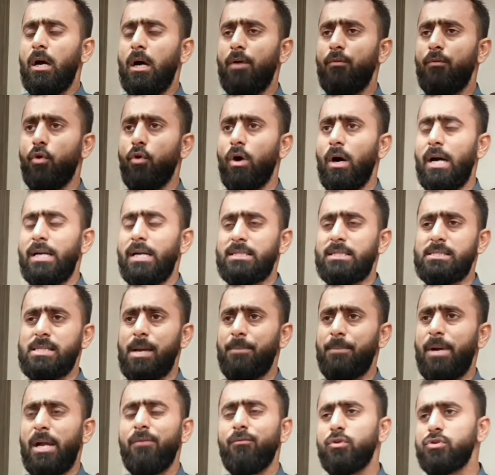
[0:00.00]
वो आयशा
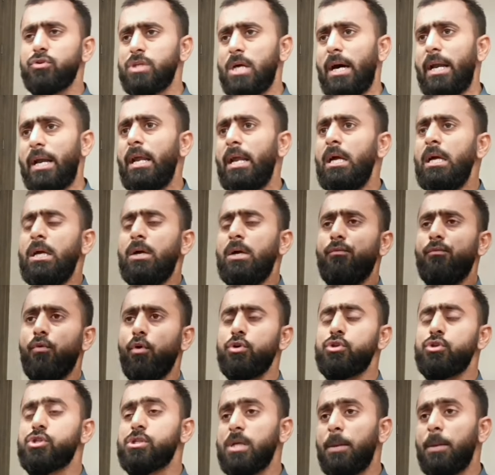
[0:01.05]
साहब हैं वो सारे वो
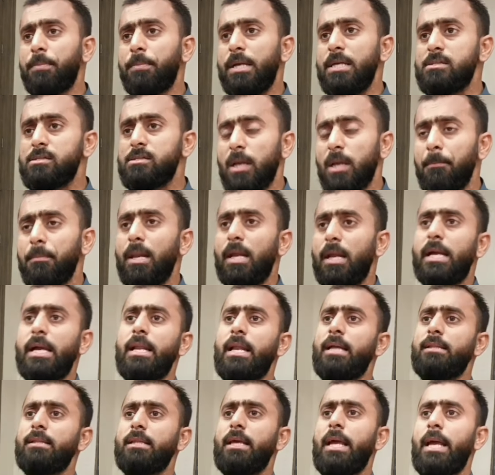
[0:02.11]
सब के सब लगे
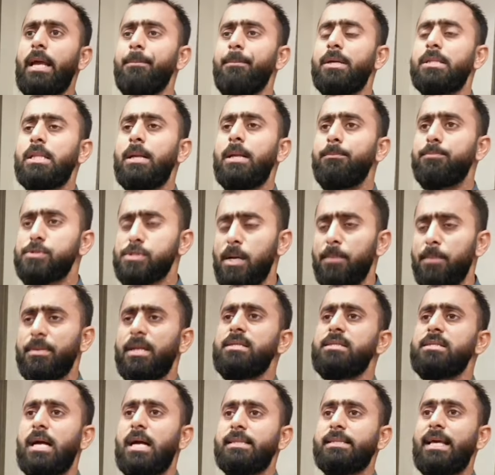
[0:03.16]
रहते हैं मतलब सब
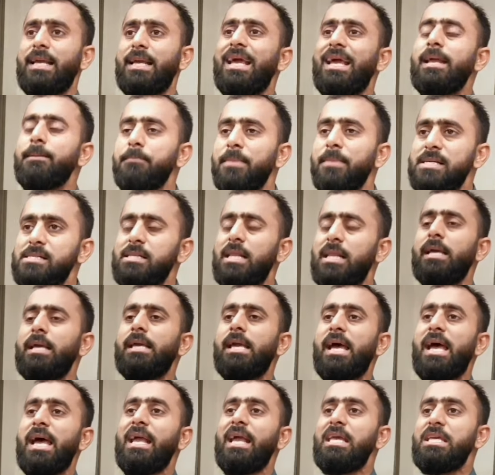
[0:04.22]
नजर आते हैं लेकिन मसला ये
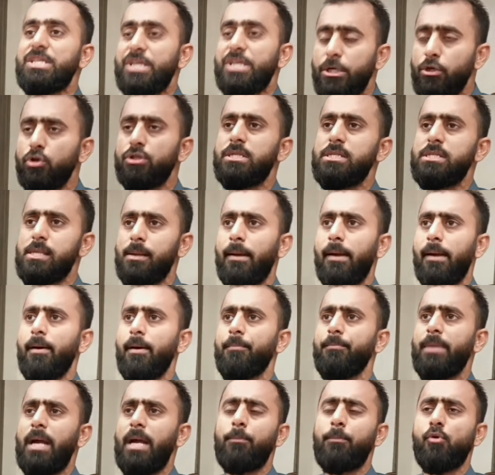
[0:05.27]
है कि ये जो चीजें मैं
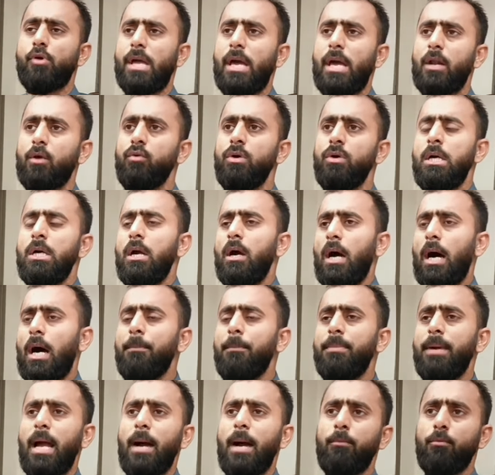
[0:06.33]
आपको कह रहा हूं अब
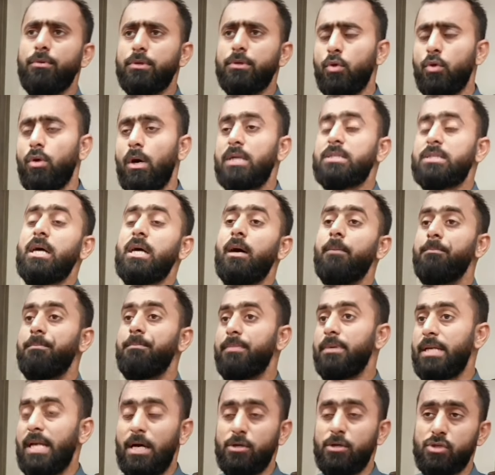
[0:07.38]
मैं आपको बताऊं अच्छा
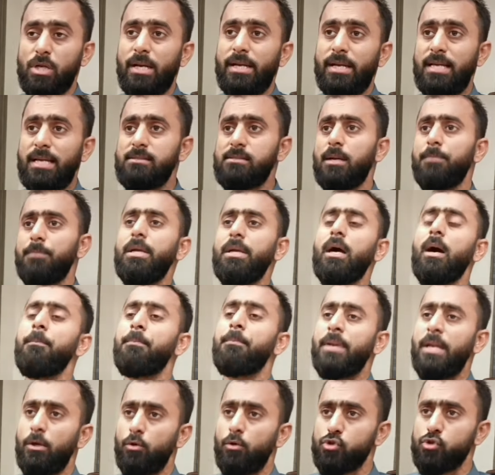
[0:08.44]
न्याजुल्ला न्याजी साहब भी
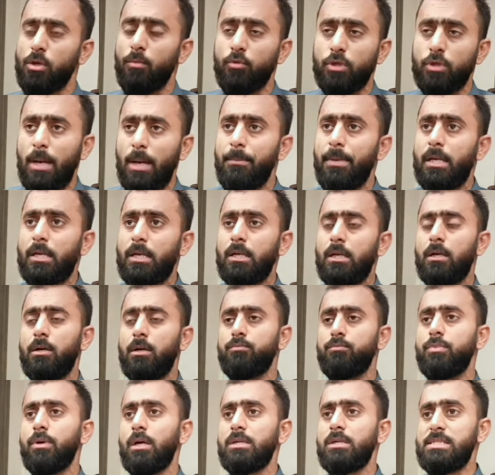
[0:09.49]
अपने उसके मुताबिक
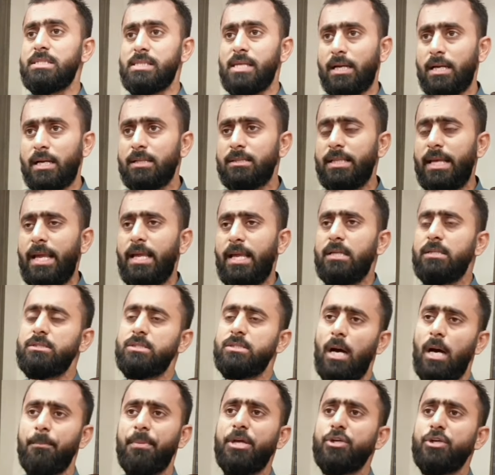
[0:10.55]
चीजें करते हैं
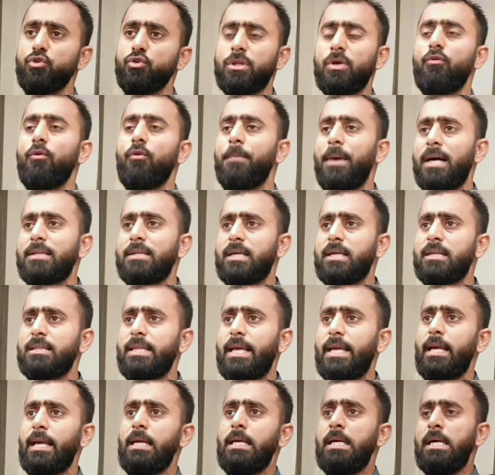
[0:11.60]
जहां पेश होते हैं वो बात करते
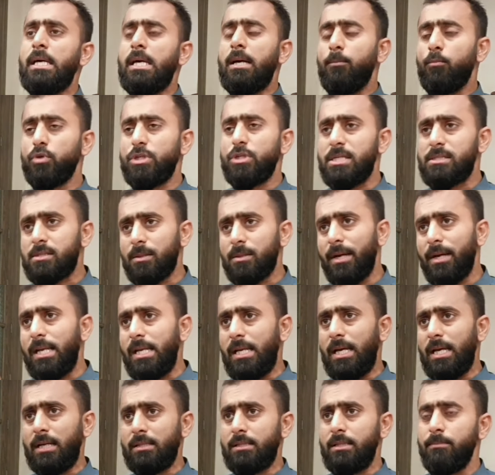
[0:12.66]
हैं मुझे समझ नहीं
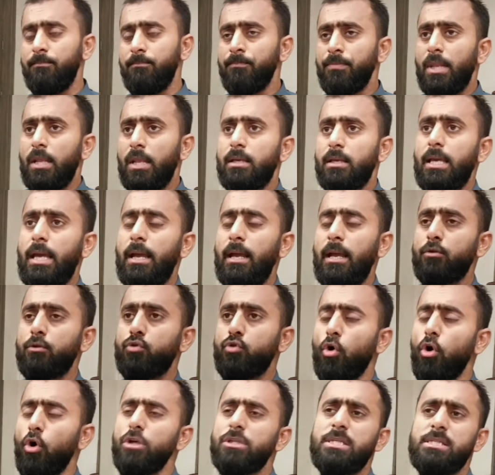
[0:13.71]
आती कि
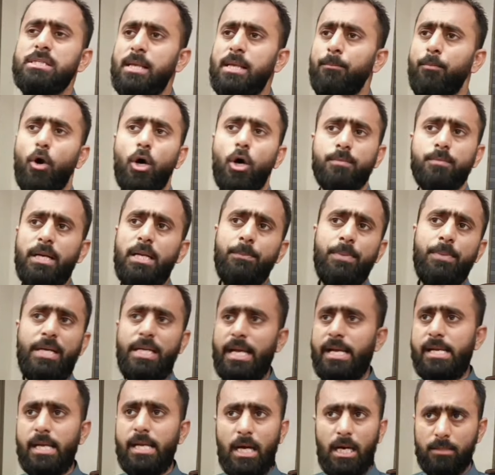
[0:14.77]
दो चीजें बहुत बड़ी
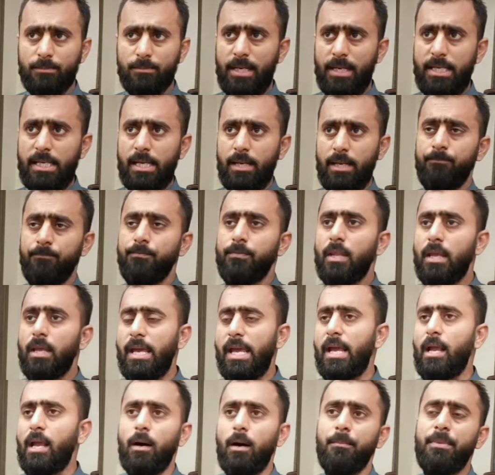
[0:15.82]
पीटीआई के हाथ में आई हैं
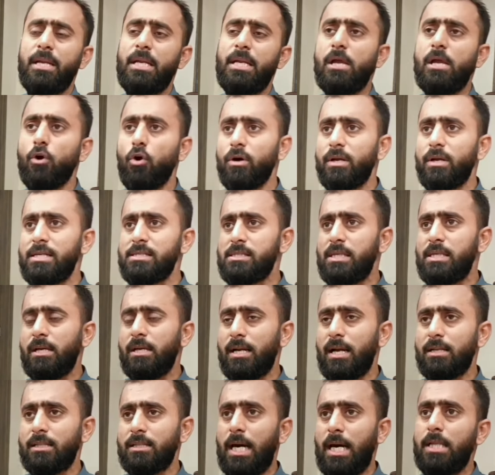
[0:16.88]
एक अमरीकी कांग्रेस की
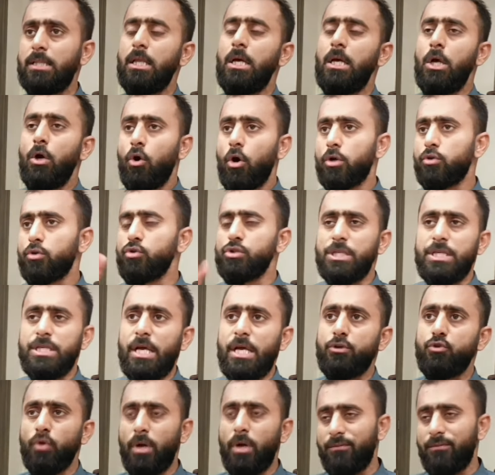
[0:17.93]
करारदाद और दूसरी ये
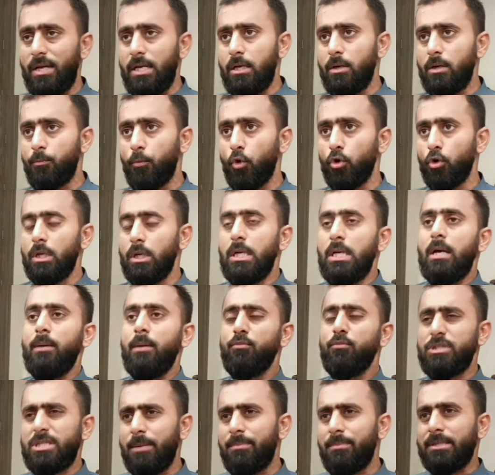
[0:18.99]
यूएन वाली रिपोर्ट
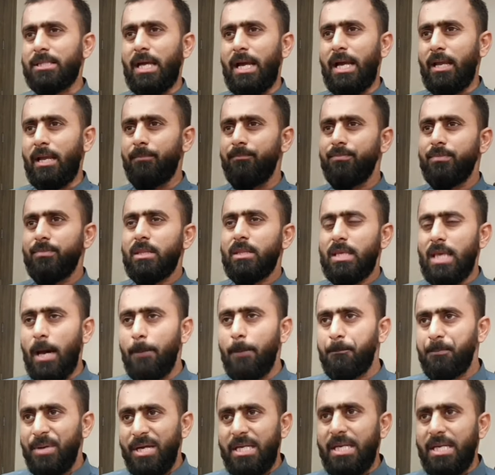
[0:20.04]
मुझे बताएं क्या
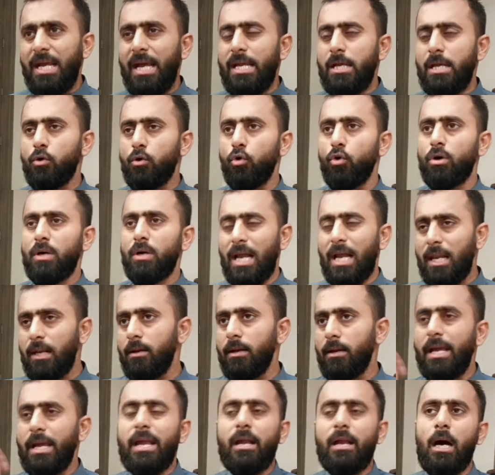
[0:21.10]
पीटीआई को कल
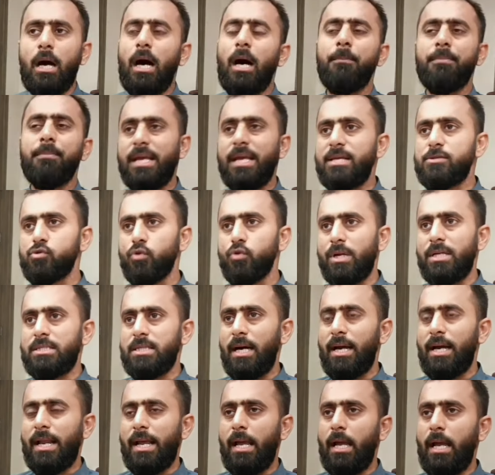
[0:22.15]
एक अहम केस होने जा
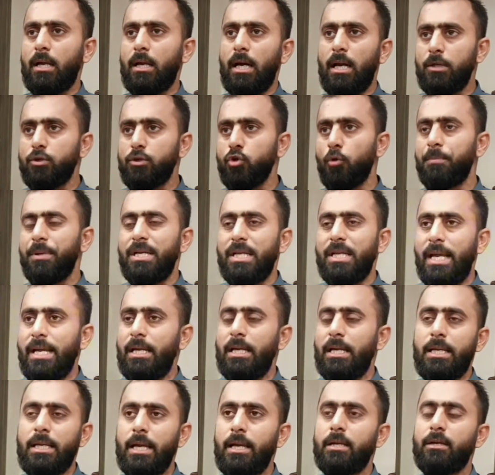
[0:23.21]
रहा है कल जो पीटीआई के
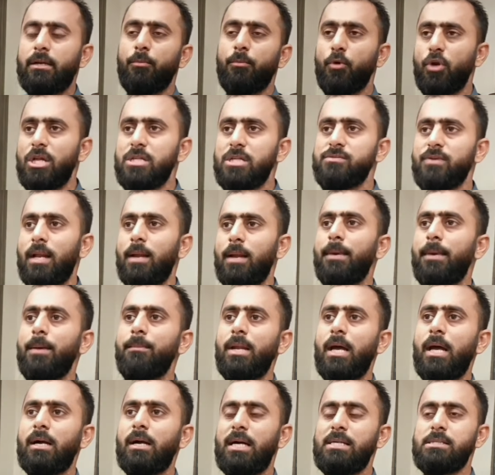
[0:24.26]
ये ट्रिब्यूनल वाला
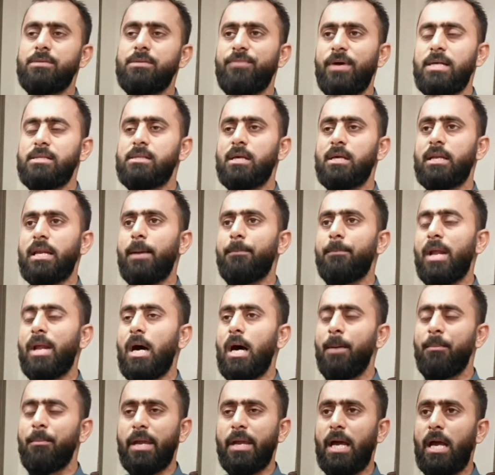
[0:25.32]
मामला काजी फाइसा ने अपना
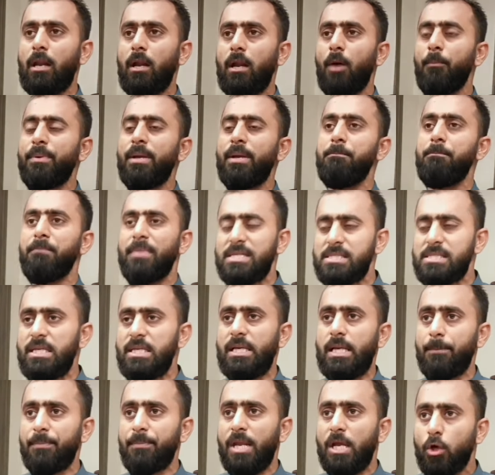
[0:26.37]
हम ख्याल अपनी मर्जी
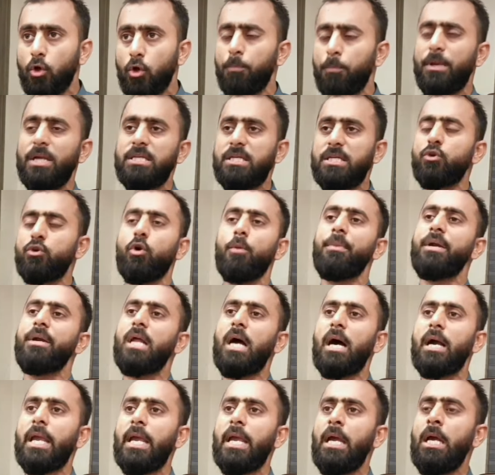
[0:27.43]
के अपने ग्रुप के जजों को बिठा
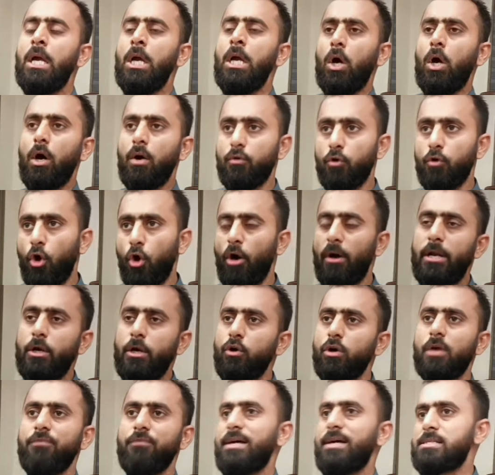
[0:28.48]
के और लाहौरी
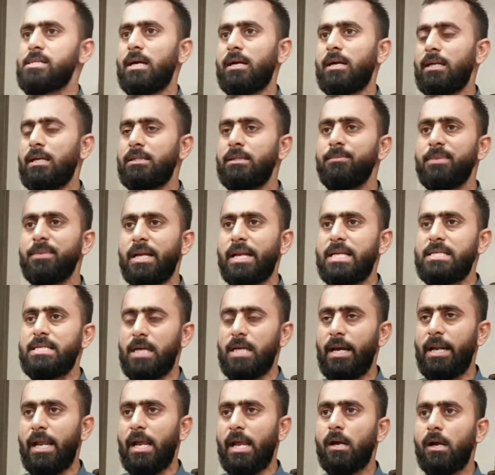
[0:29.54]
को फैसला कदम करने जा
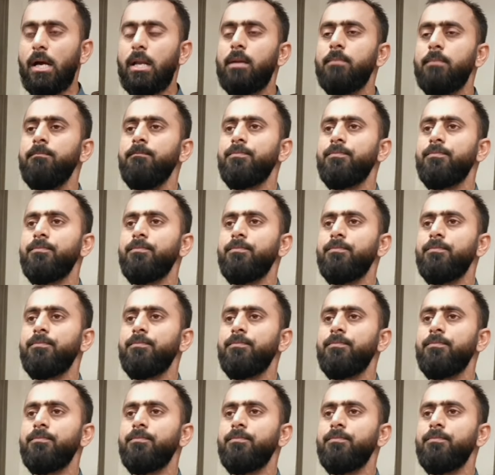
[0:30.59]
रहे हैं कल